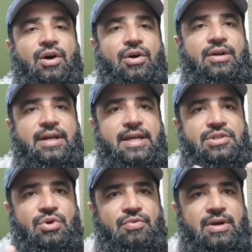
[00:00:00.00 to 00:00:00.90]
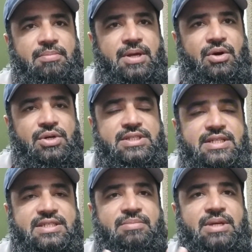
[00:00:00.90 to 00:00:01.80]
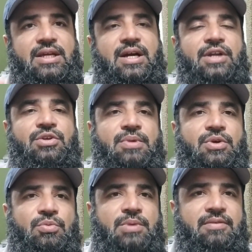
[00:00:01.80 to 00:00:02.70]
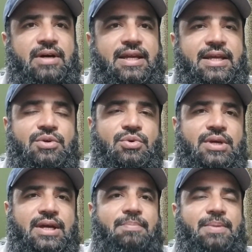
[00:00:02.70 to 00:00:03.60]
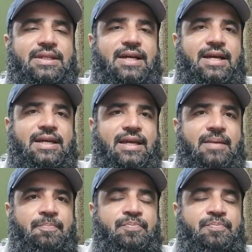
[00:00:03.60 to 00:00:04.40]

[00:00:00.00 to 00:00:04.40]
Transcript: और रेंज रोवर में और इस किस्म की गाड़ियों में घूमने वाले इनको क्या पता है कि